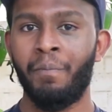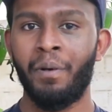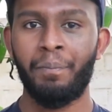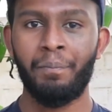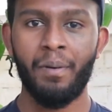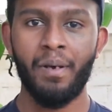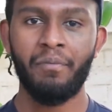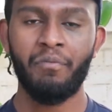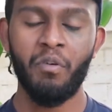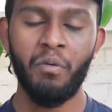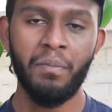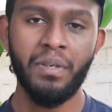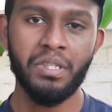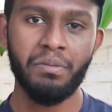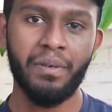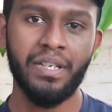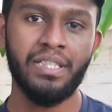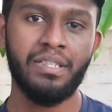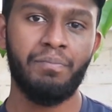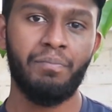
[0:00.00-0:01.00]
पर
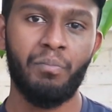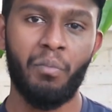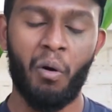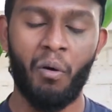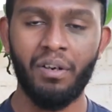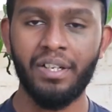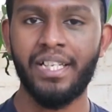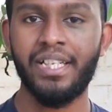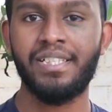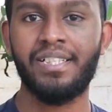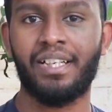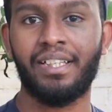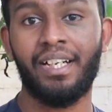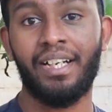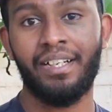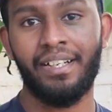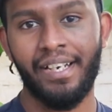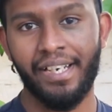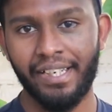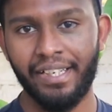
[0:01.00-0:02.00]
परफॉर्मेंस वाइज बहुत ही
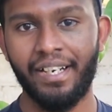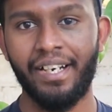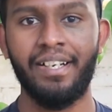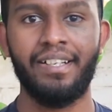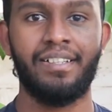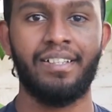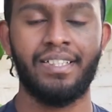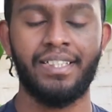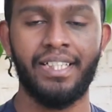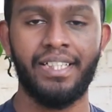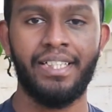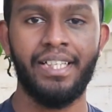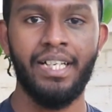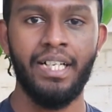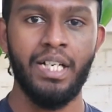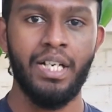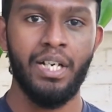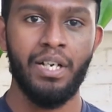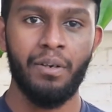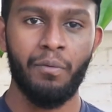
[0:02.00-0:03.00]
ज़्यादा डिग्रेड कर देती
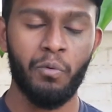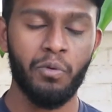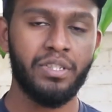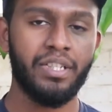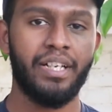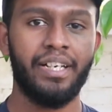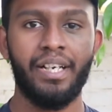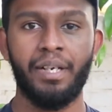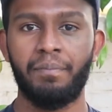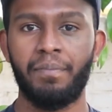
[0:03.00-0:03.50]
है वो सारी